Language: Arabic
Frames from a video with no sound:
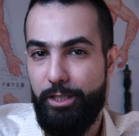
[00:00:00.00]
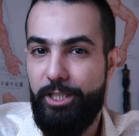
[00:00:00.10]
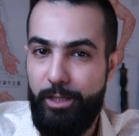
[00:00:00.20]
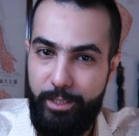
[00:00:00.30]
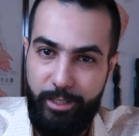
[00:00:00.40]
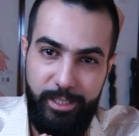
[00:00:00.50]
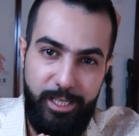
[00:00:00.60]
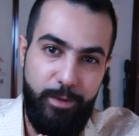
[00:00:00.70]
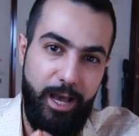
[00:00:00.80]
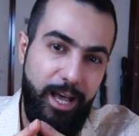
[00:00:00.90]
الجميع قد
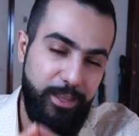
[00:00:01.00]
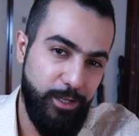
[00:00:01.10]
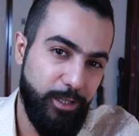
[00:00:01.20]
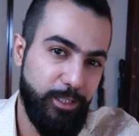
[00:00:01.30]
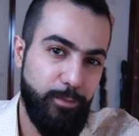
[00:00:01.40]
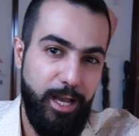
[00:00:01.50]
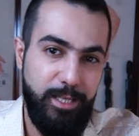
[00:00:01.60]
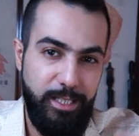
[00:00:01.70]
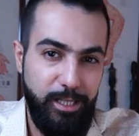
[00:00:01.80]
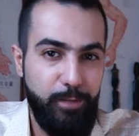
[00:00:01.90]
سمع هذا
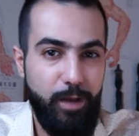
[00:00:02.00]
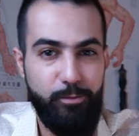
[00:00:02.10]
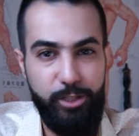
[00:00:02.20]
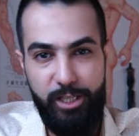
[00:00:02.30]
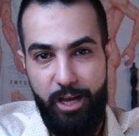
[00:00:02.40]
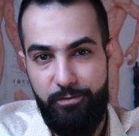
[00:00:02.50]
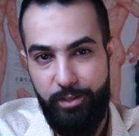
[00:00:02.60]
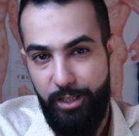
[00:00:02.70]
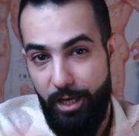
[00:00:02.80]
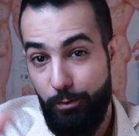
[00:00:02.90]
الاقتباس للإمام
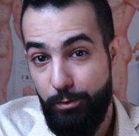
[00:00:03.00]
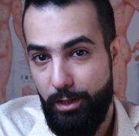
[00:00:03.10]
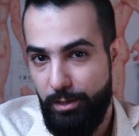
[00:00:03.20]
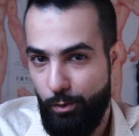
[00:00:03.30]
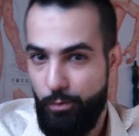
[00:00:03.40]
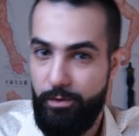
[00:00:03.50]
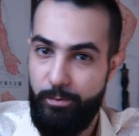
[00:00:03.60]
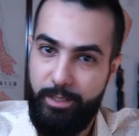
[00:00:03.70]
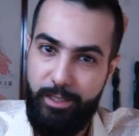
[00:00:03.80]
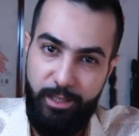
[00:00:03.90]
الشافعي أو درسه في
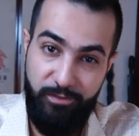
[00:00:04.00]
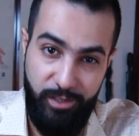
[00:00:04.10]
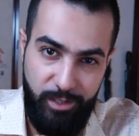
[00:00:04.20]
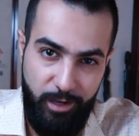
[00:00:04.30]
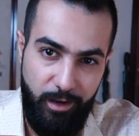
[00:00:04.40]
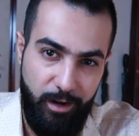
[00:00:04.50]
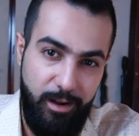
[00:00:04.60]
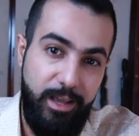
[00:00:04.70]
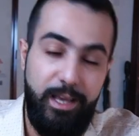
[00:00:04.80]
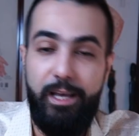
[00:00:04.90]
المدرسة في الصغر
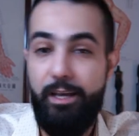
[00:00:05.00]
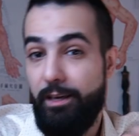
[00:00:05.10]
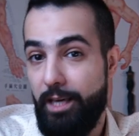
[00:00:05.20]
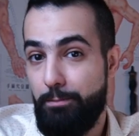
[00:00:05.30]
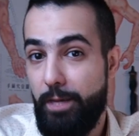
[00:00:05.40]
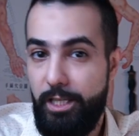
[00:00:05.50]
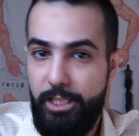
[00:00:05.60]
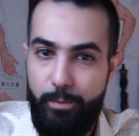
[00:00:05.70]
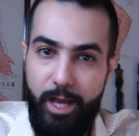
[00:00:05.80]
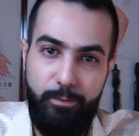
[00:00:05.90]
إما
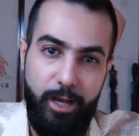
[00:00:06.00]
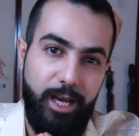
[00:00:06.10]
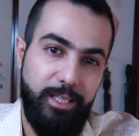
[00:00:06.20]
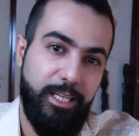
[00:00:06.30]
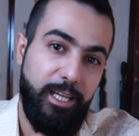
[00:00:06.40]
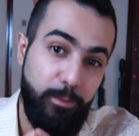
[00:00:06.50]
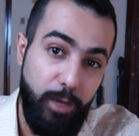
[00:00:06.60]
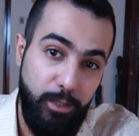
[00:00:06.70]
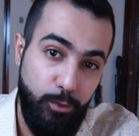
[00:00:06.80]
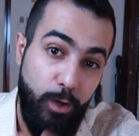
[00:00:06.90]
لجمال معاني
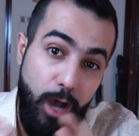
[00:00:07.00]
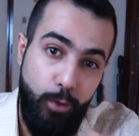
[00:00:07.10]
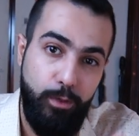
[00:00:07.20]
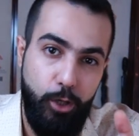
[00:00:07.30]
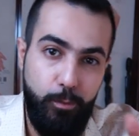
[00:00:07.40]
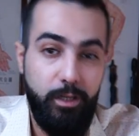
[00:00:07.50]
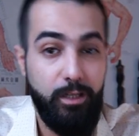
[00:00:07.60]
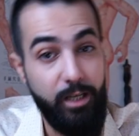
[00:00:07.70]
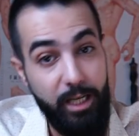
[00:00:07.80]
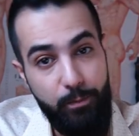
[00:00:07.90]
كلماته أو لعمق
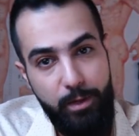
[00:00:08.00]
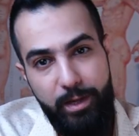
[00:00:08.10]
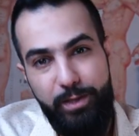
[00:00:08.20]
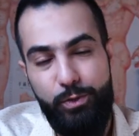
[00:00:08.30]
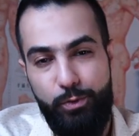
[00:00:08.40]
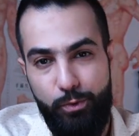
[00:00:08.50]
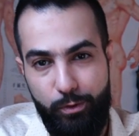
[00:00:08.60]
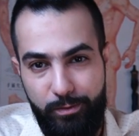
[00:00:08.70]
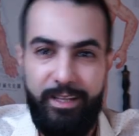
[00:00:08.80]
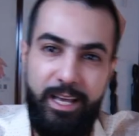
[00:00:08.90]
الحكمة بين سطوره
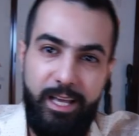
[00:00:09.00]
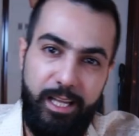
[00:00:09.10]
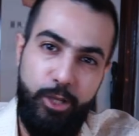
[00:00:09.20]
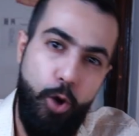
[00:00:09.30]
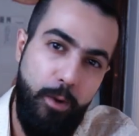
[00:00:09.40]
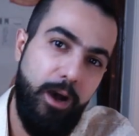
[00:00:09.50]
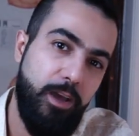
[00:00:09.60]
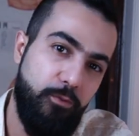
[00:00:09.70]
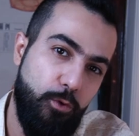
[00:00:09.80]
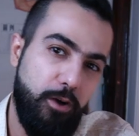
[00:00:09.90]
اليوم
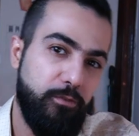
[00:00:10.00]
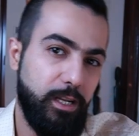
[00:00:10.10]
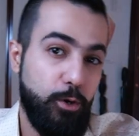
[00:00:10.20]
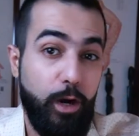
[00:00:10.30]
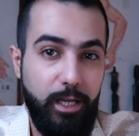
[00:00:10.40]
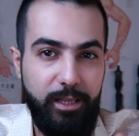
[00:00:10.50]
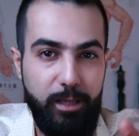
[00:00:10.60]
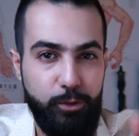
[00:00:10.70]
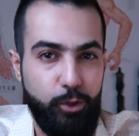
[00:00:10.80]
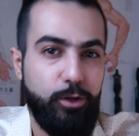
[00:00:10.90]
أقف وقفة
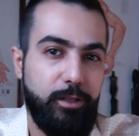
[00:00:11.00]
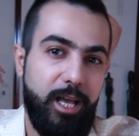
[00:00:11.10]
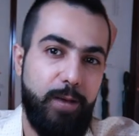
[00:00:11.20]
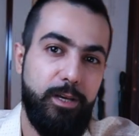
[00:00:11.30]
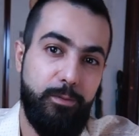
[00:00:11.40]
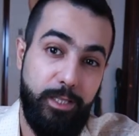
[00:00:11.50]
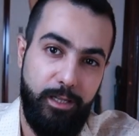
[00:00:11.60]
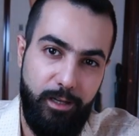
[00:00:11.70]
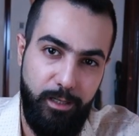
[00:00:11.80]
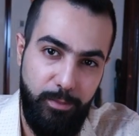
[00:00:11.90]
لأقدم شكر نابع من
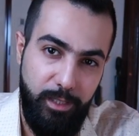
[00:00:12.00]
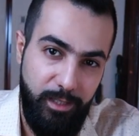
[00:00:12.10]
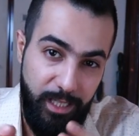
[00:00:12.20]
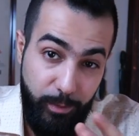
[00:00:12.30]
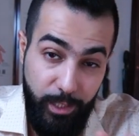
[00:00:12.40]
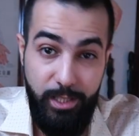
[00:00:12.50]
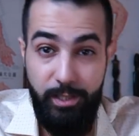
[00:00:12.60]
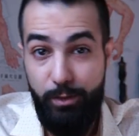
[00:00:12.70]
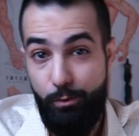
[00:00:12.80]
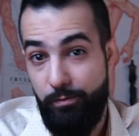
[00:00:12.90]
القلب
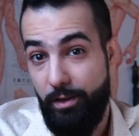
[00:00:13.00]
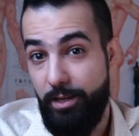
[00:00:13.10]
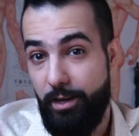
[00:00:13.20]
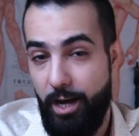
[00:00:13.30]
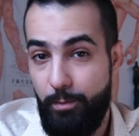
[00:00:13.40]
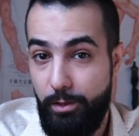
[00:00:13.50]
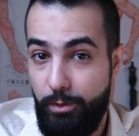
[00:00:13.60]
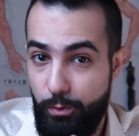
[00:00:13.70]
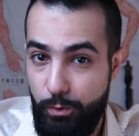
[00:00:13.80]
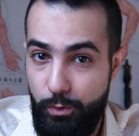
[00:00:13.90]
لمنصة وفريق عمل
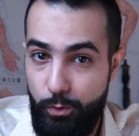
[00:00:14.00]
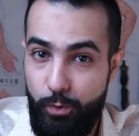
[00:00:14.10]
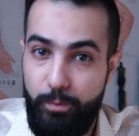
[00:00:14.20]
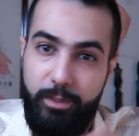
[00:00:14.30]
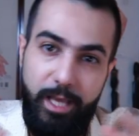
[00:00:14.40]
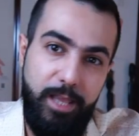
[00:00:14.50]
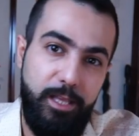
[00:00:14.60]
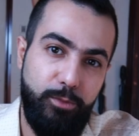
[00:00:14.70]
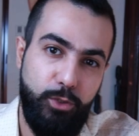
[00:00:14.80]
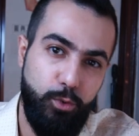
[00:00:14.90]
اليوتيوب لهذا
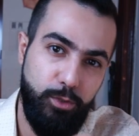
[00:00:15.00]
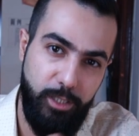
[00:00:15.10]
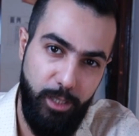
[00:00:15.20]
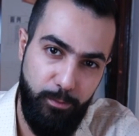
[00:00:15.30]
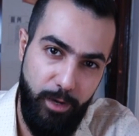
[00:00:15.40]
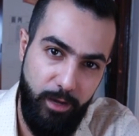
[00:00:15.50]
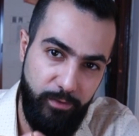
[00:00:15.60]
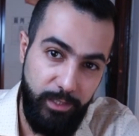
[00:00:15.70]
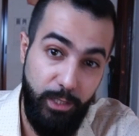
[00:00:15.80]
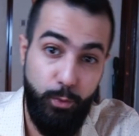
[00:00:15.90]
المجهود الجبار في
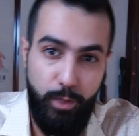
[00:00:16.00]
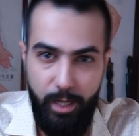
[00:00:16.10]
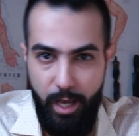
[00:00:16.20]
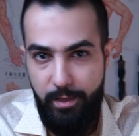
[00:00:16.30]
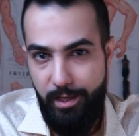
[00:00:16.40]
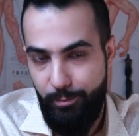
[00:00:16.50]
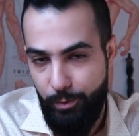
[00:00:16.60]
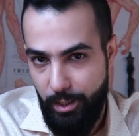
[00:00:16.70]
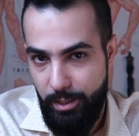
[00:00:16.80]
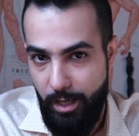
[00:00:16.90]
تطوير هذه
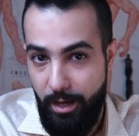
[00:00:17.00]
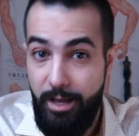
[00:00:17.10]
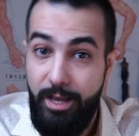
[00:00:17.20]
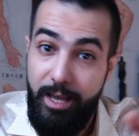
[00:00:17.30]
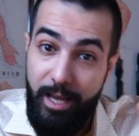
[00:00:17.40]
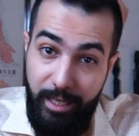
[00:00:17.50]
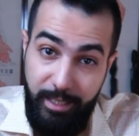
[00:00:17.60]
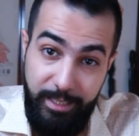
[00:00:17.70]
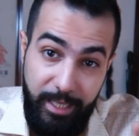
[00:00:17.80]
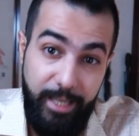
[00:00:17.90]
المنصة
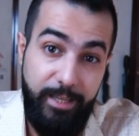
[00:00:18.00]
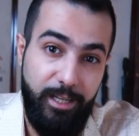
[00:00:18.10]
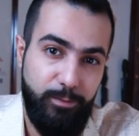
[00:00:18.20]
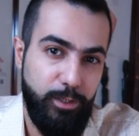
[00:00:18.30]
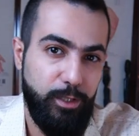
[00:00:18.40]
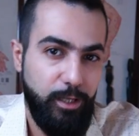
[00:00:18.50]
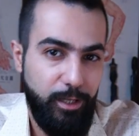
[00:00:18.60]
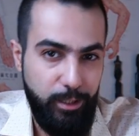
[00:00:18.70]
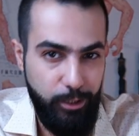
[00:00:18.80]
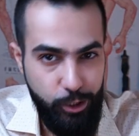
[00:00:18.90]
التي غيرت من
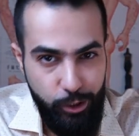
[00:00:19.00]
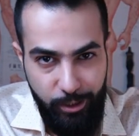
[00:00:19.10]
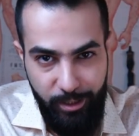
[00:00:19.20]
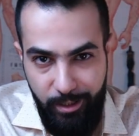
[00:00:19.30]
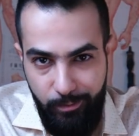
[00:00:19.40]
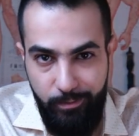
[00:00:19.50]
طريقة نشر العلم